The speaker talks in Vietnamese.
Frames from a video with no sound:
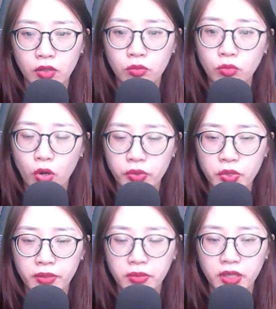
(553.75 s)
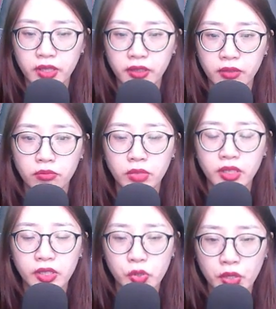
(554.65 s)
Một truyền mười,
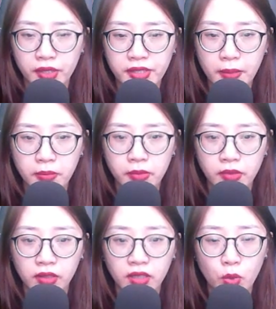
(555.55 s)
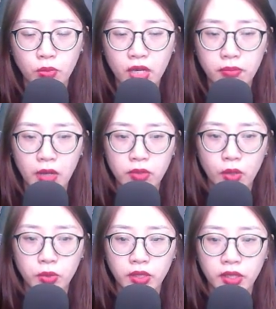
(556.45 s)
mười truyền trăm, không mất bao
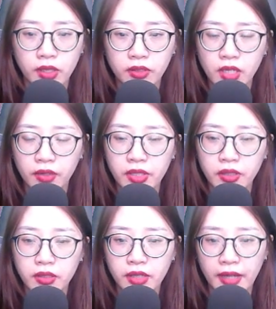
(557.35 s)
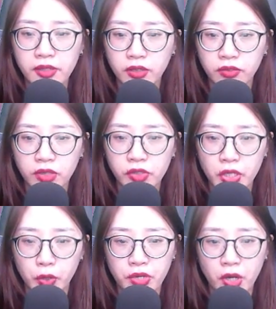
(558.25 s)
lâu, gần như cả đường Vương
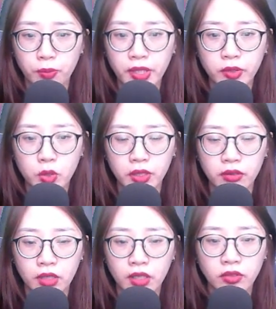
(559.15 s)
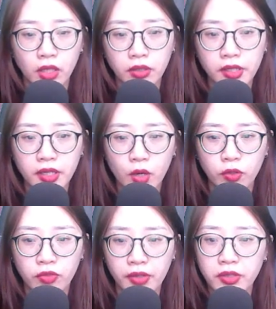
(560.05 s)
Triều đều biết chuyện Tử Y Hầu
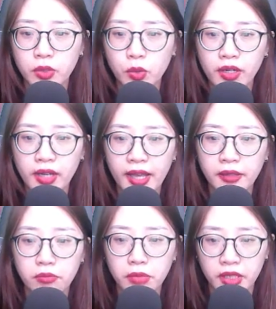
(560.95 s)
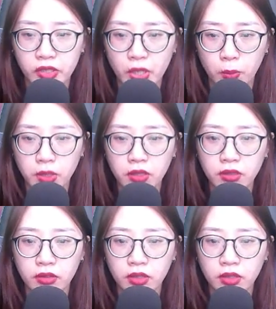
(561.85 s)
và Dương Quốc An bị trọng thương.